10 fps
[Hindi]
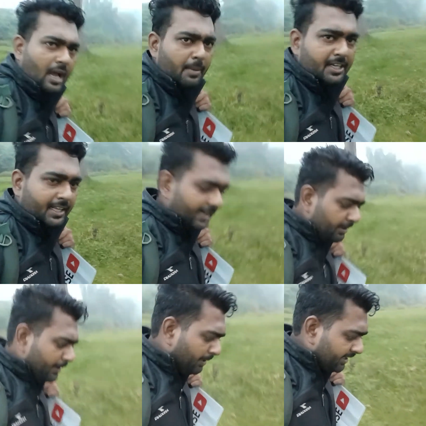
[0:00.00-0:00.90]
हमें डर है
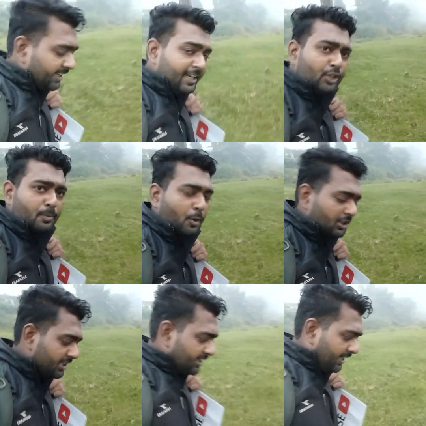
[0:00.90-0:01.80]
हम एक बार गिरे ना तो बहुत
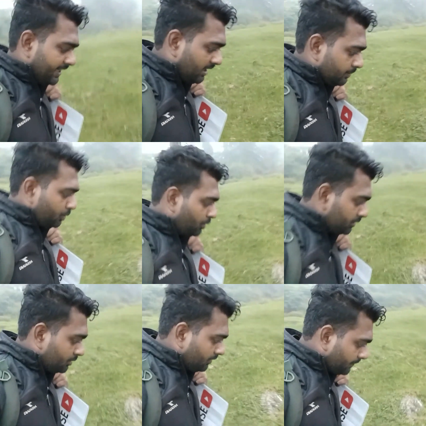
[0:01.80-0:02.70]
अच्छा लगेगा हमको खुद
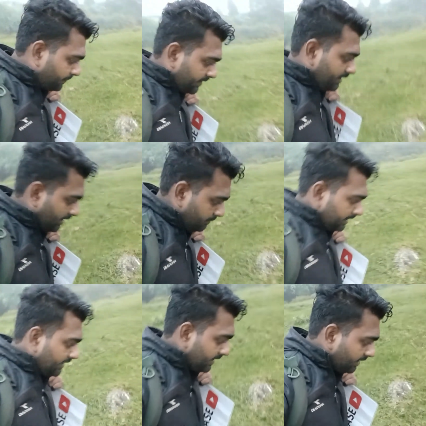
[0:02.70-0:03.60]
को कि अगर मैं
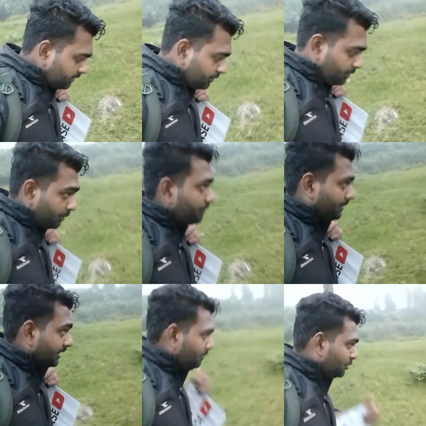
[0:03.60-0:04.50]
गिर गया
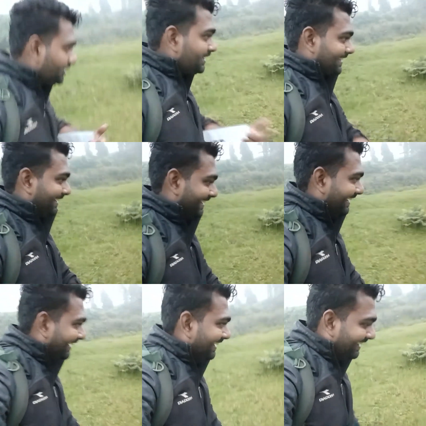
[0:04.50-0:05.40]
मतलब मुझे अच्छा लगेगा